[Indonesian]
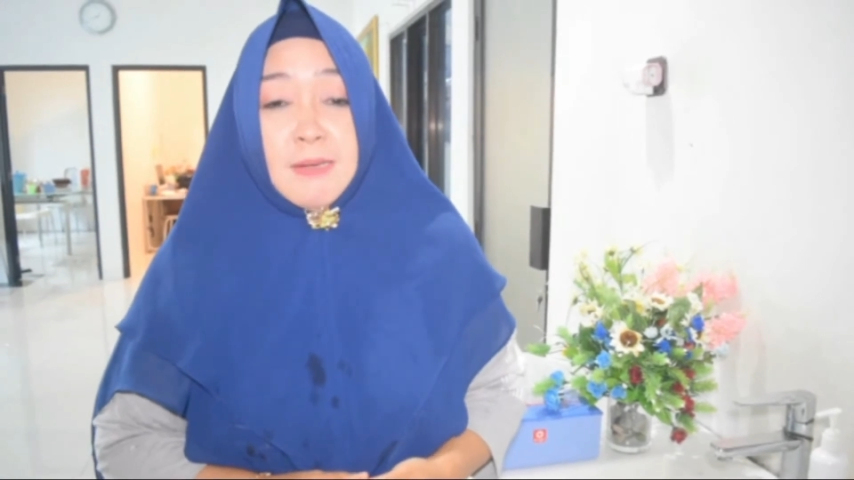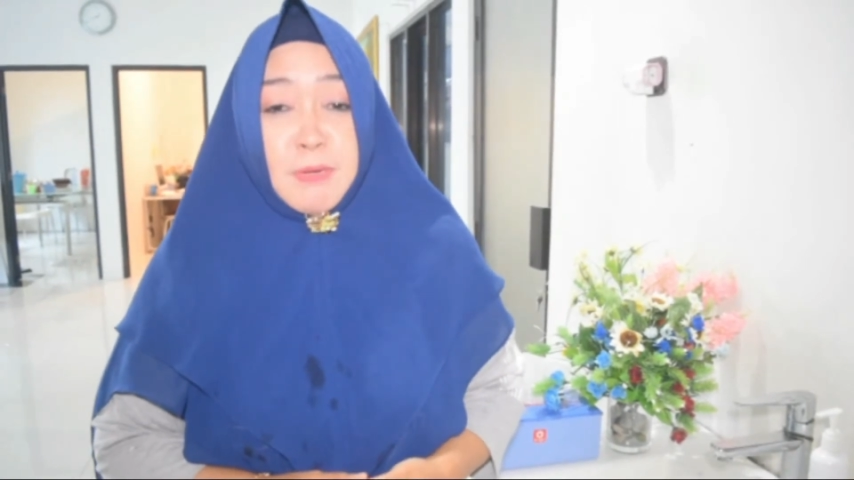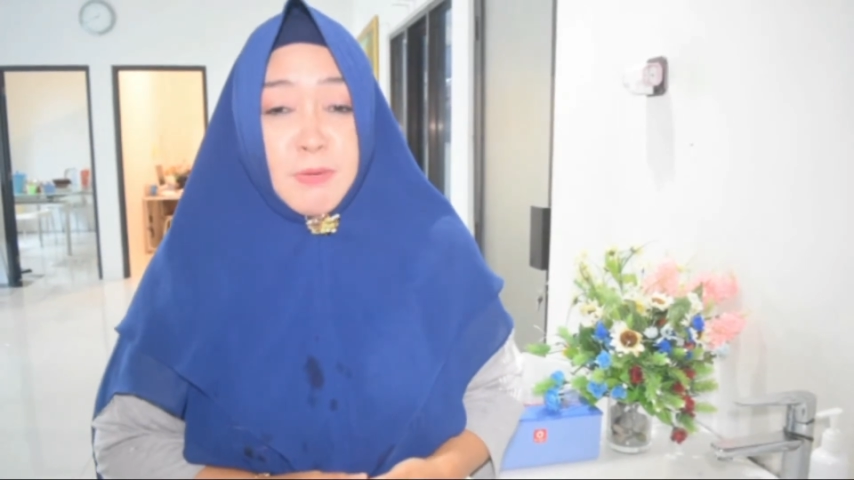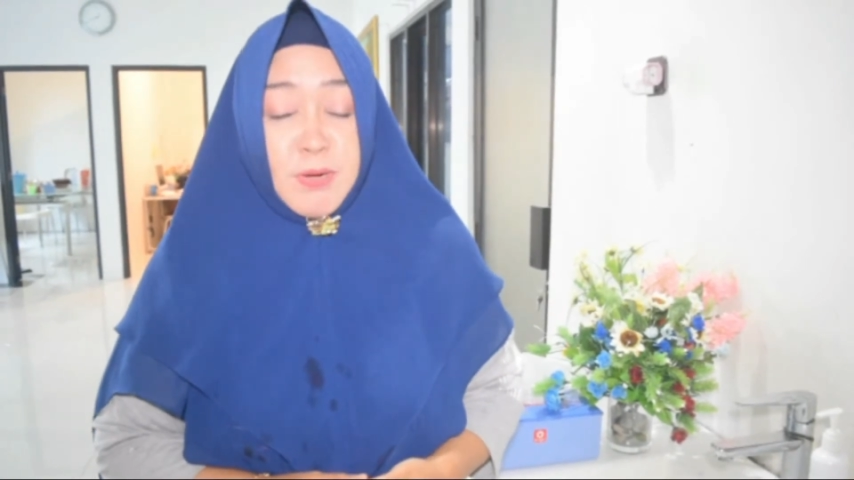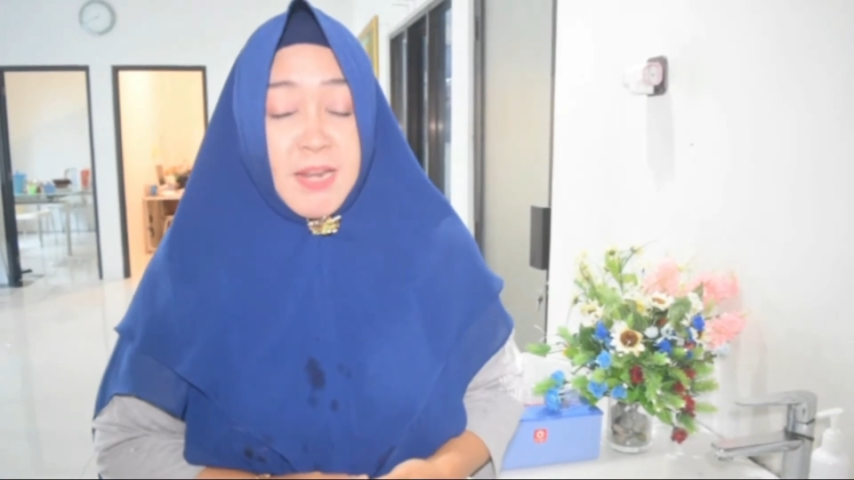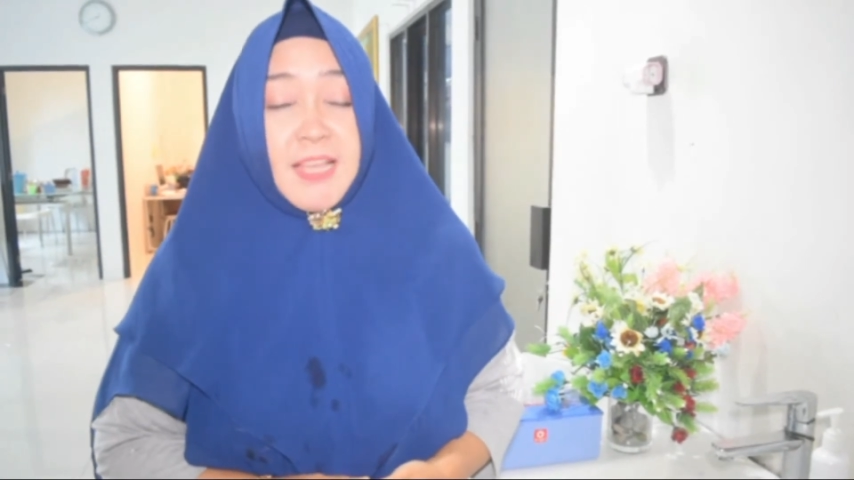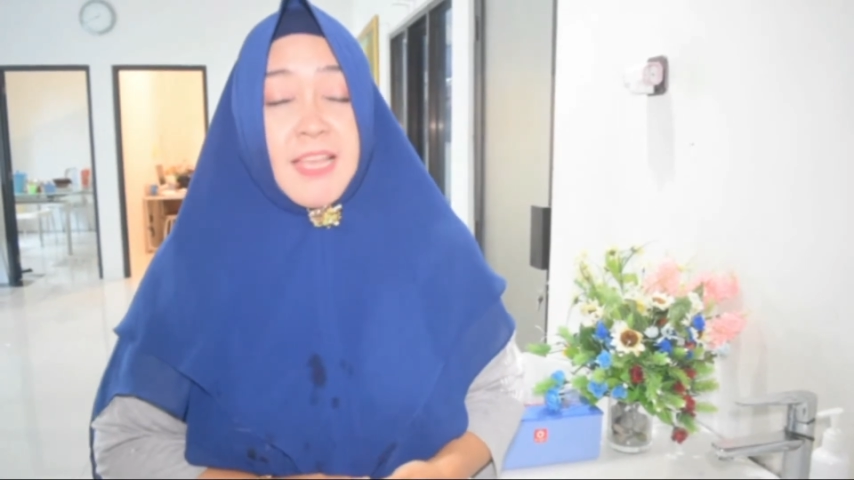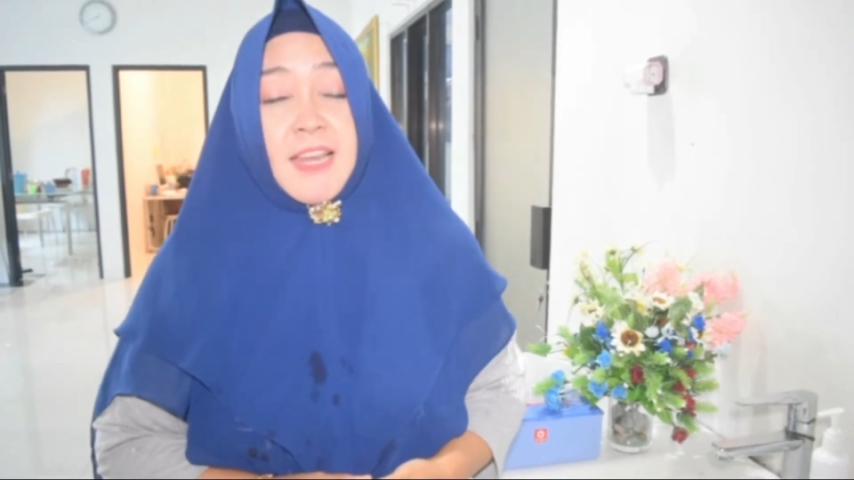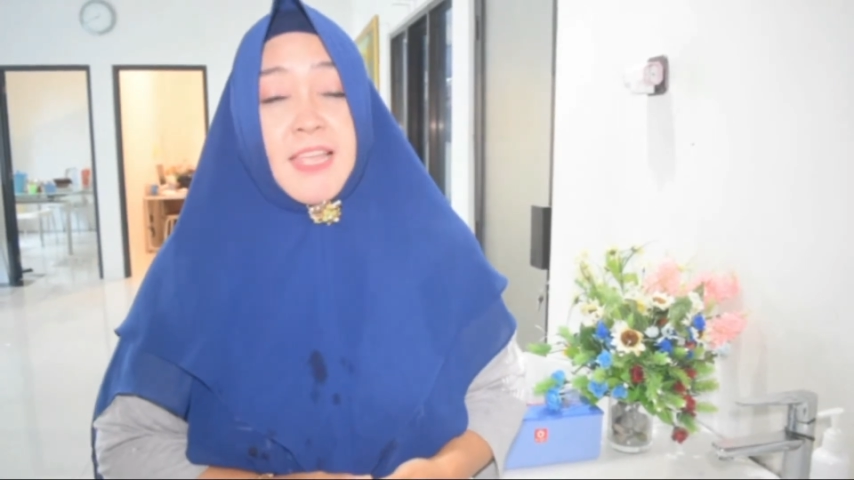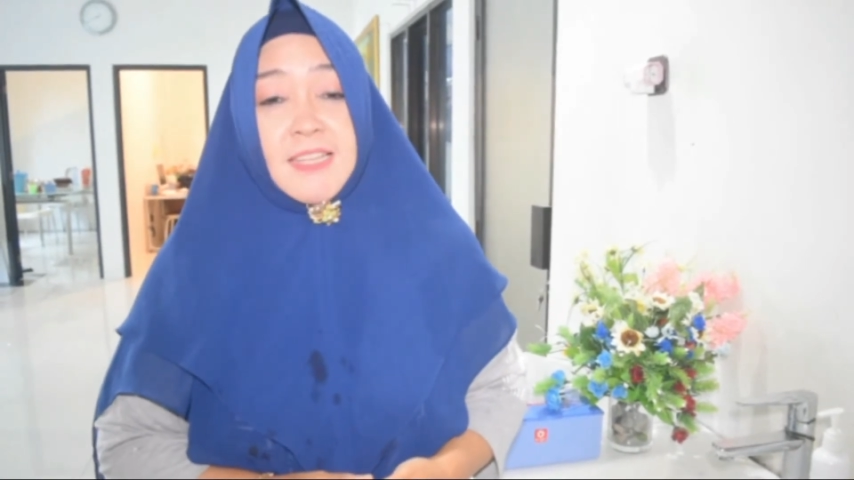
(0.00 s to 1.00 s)

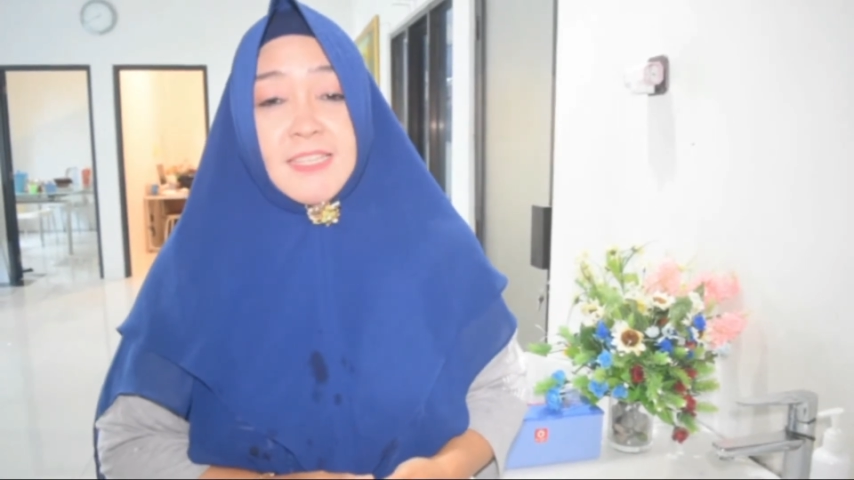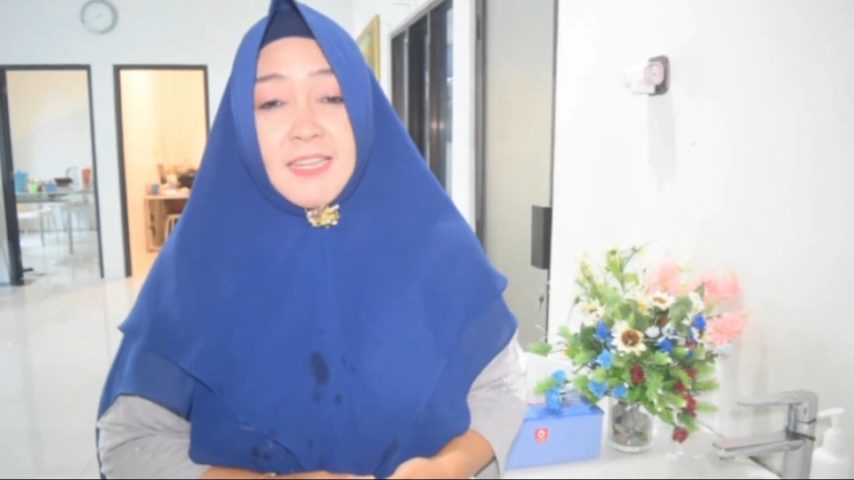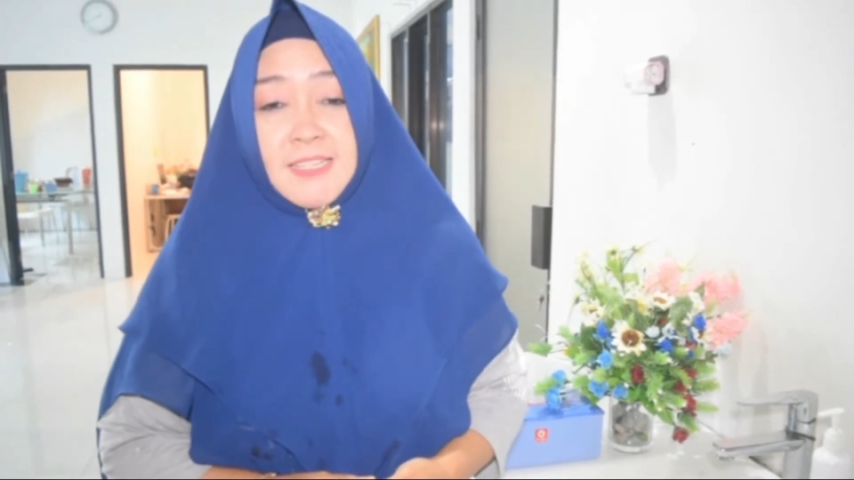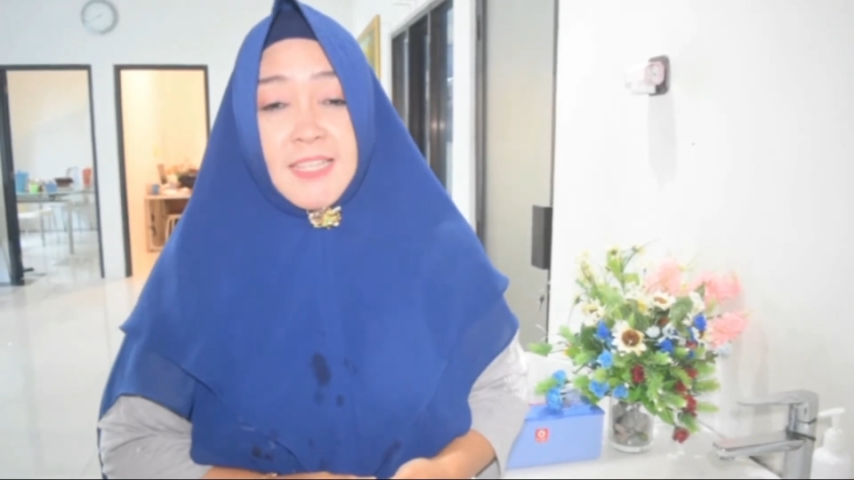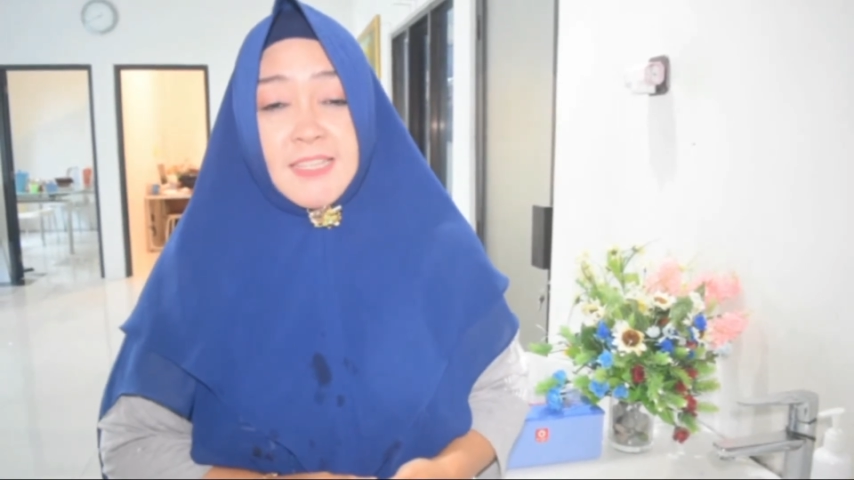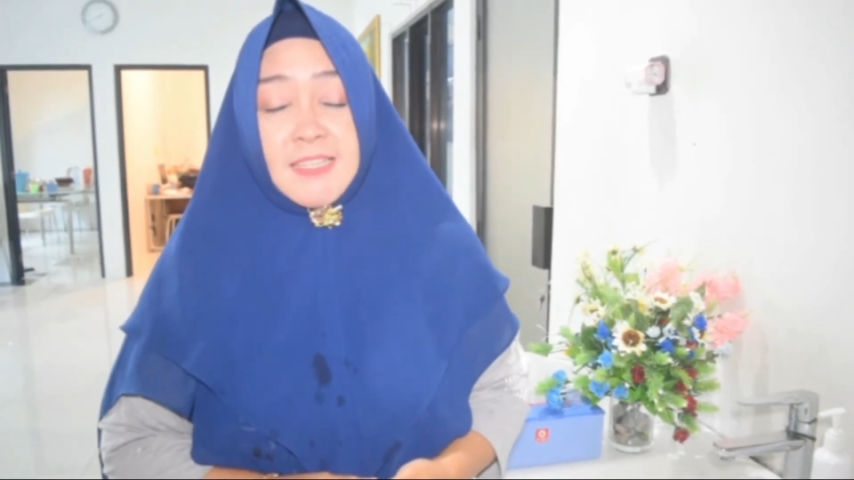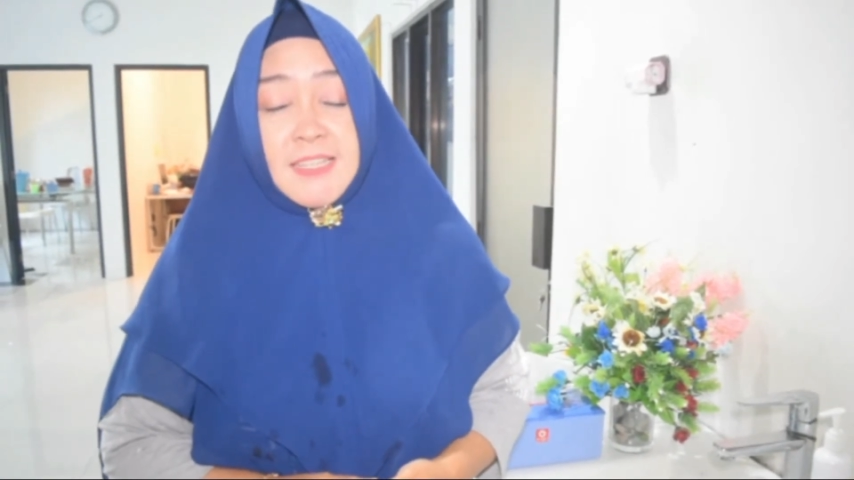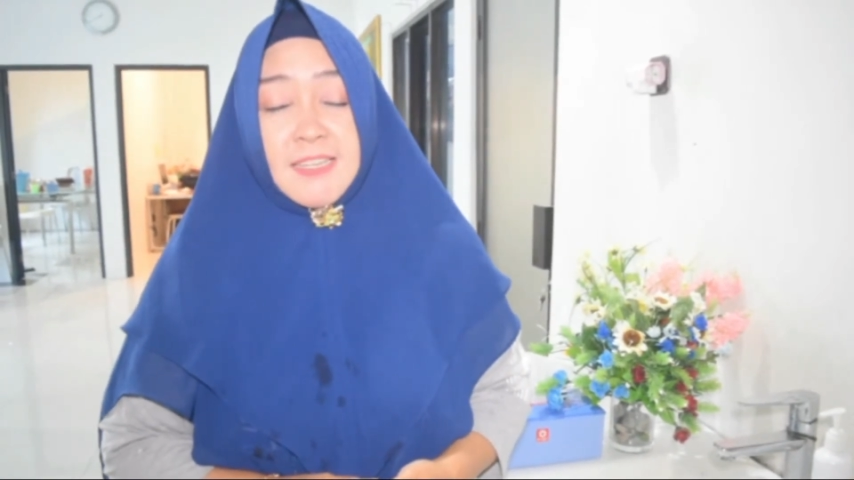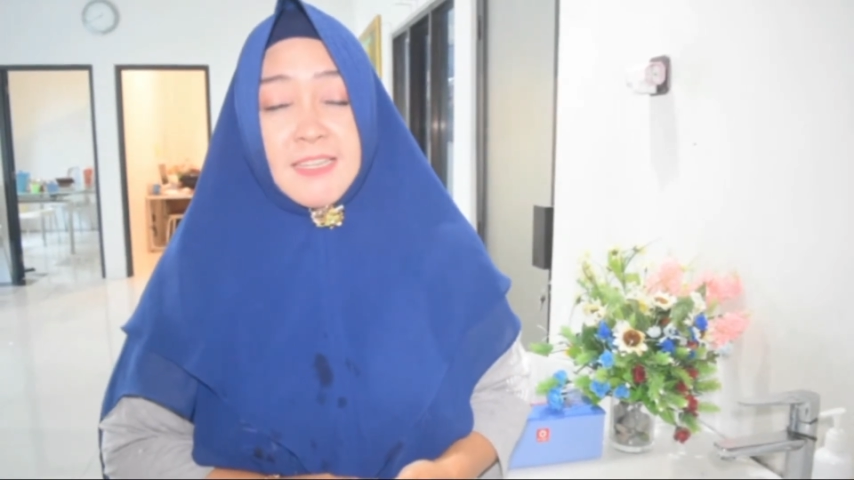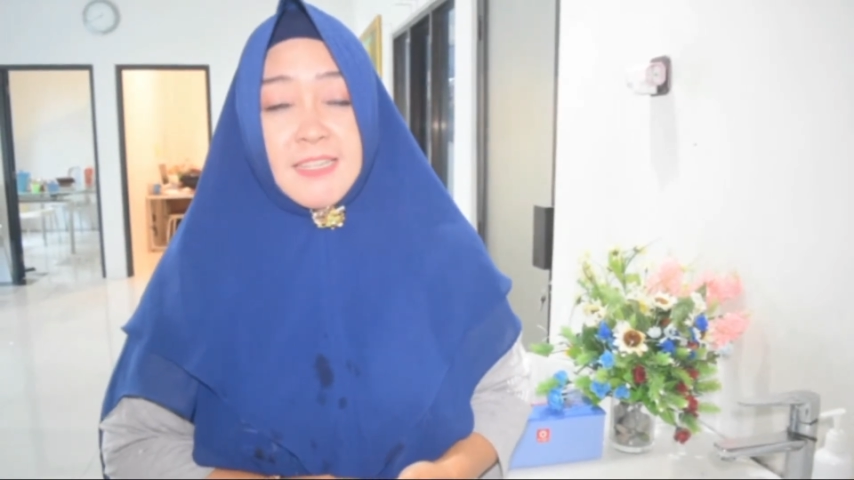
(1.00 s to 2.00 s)
menggunakan hand sanitizer.